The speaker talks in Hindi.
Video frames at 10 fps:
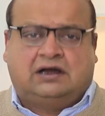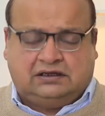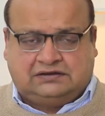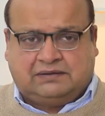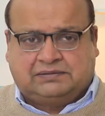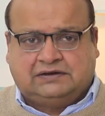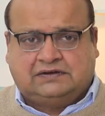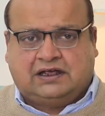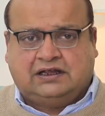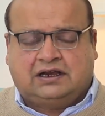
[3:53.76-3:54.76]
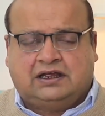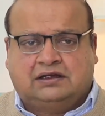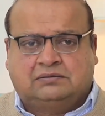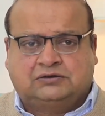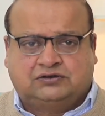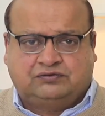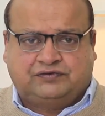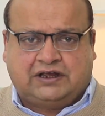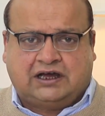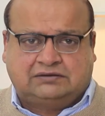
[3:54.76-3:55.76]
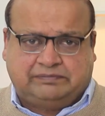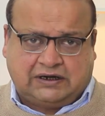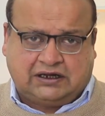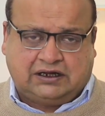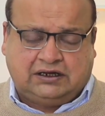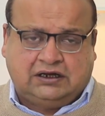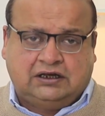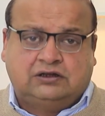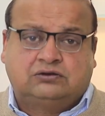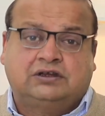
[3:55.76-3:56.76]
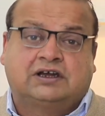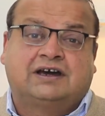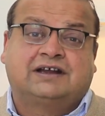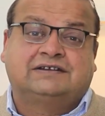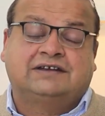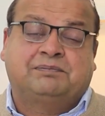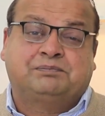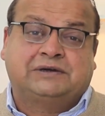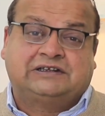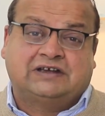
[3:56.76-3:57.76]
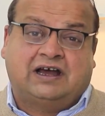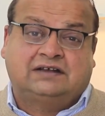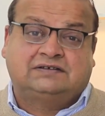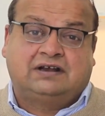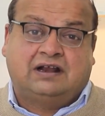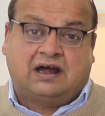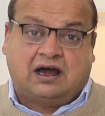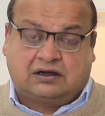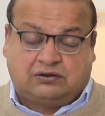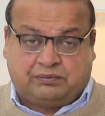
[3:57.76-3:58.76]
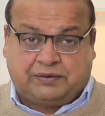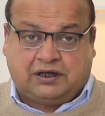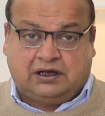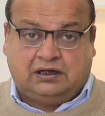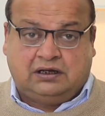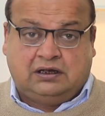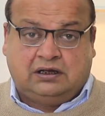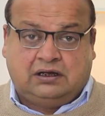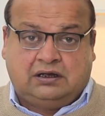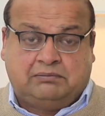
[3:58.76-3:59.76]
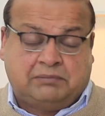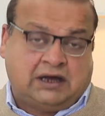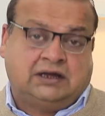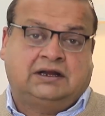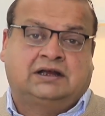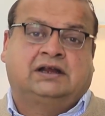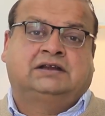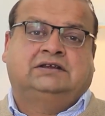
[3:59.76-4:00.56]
खान साहब की जाहिर है मसरूफियात बढ़ गई तो ये ख़र्चा पचास लाख रुपया माहाना कर